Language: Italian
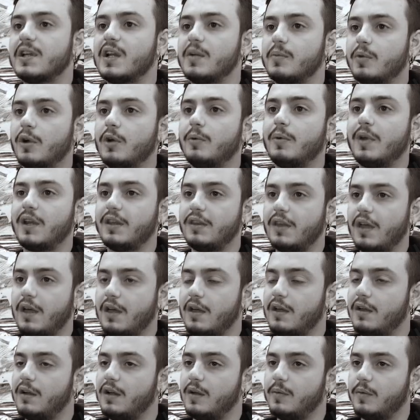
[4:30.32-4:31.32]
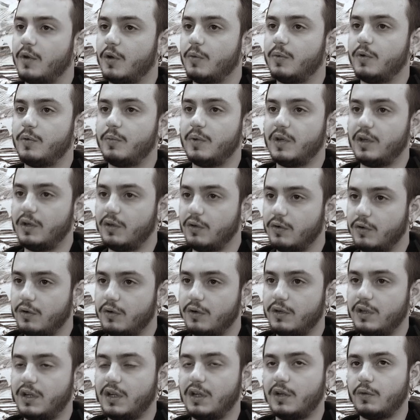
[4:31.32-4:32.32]
le proprie idee, le proprie
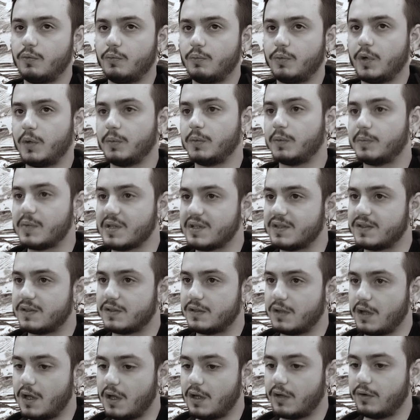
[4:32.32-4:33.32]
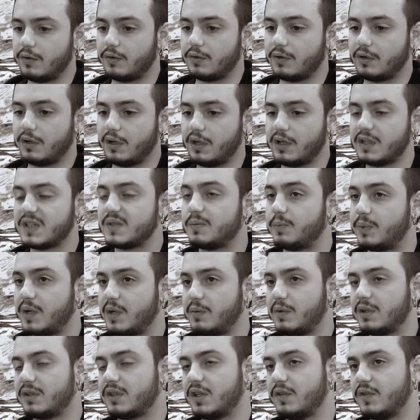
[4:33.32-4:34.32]
opinioni e un proprio pensiero che
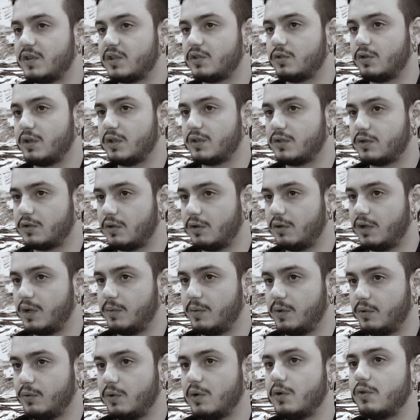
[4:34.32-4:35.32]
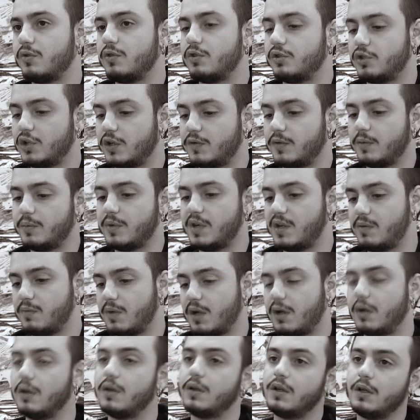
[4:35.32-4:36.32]
esprime attraverso la storia, per quello dicevo
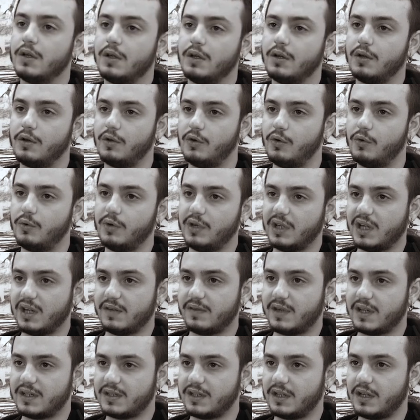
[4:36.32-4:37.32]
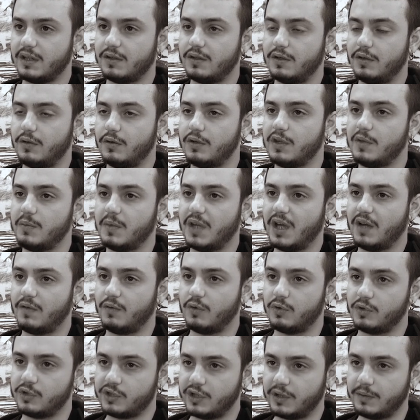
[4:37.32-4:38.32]
prima l'unica frase che dico di mia
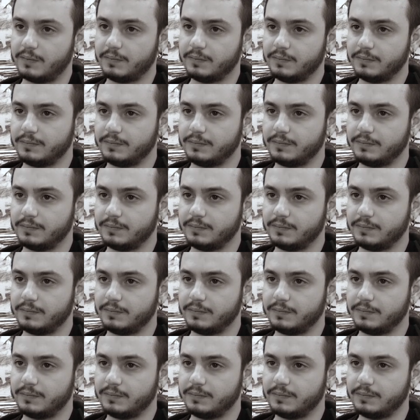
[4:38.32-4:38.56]
voce